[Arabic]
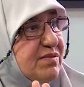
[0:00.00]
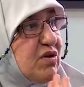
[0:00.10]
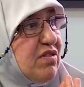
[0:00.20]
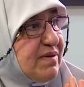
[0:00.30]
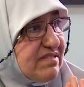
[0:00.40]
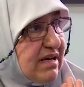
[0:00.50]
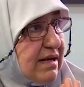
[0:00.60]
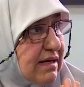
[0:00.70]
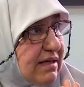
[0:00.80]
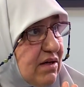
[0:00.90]
يغض
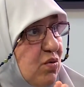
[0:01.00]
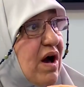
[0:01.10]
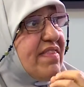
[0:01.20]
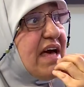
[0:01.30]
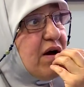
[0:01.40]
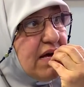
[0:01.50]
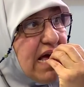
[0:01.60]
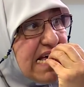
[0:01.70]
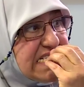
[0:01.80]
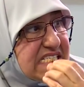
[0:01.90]
بصره وهذا
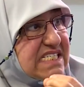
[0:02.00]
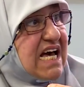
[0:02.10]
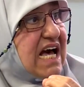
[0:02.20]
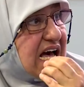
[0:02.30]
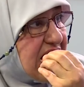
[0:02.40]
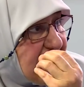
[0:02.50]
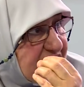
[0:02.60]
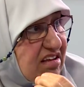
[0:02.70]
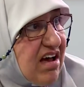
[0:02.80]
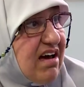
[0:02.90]
ازكى
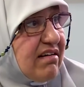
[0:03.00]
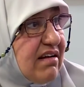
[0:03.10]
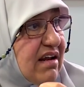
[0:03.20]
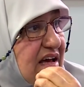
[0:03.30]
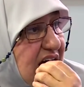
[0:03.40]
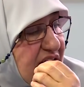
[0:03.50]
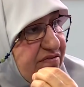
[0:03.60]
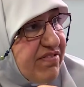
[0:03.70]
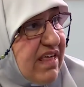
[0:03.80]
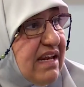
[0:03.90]
اطهر
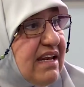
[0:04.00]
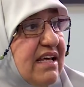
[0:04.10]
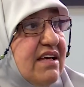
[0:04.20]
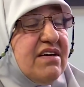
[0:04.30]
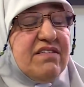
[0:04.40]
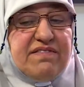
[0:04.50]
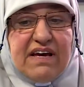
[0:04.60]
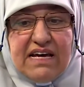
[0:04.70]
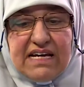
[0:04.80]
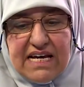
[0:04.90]
افضل
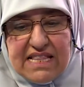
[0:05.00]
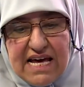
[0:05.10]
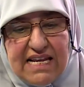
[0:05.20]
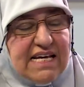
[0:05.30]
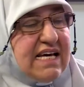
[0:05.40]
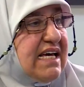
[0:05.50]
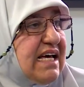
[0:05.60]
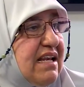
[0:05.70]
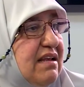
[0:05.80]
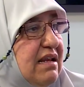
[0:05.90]
فكذلك
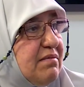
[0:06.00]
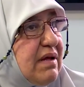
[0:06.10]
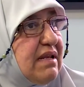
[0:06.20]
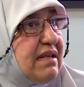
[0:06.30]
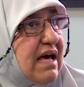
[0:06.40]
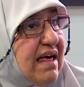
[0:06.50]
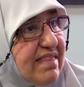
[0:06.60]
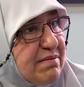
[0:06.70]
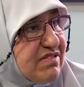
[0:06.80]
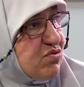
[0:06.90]

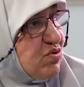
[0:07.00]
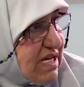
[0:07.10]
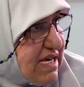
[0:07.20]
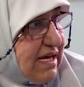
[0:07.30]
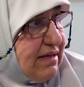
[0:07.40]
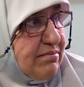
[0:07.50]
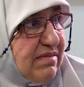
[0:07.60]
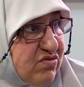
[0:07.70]
هذه مسؤوليه نعم.